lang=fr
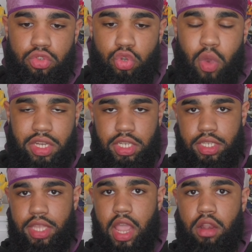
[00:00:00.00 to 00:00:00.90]
du wash
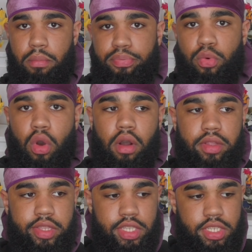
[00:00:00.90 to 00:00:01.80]
style pour
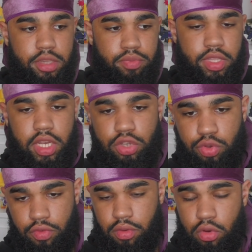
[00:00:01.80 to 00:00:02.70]
discipliner les cheveux.